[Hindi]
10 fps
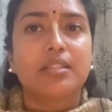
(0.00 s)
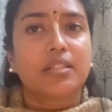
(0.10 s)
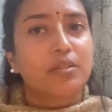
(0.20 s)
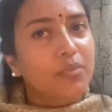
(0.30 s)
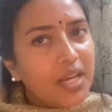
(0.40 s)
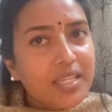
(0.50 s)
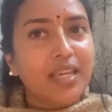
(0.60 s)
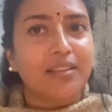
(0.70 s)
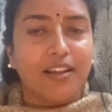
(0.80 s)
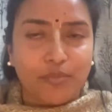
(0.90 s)
सिस्टम का
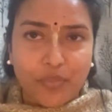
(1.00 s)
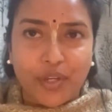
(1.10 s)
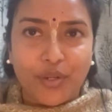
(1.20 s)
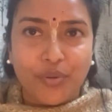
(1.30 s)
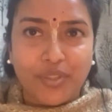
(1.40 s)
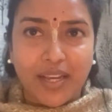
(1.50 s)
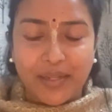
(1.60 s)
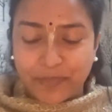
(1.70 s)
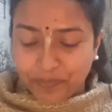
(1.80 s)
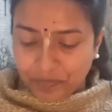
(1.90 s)
ये तात्पर्य होता
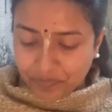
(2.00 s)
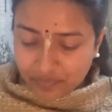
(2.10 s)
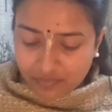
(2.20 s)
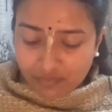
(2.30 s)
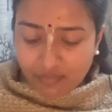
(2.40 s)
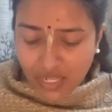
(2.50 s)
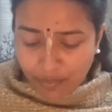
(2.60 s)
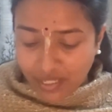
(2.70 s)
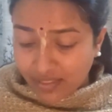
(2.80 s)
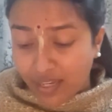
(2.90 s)
है
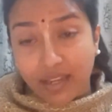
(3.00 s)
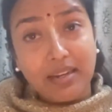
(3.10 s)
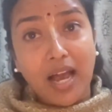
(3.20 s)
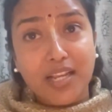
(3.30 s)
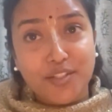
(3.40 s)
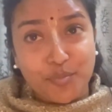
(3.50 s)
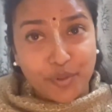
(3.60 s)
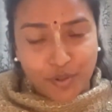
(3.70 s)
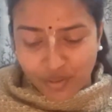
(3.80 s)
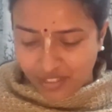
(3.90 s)
अब लेते हैं लास्ट
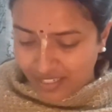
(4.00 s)
बट नॉट द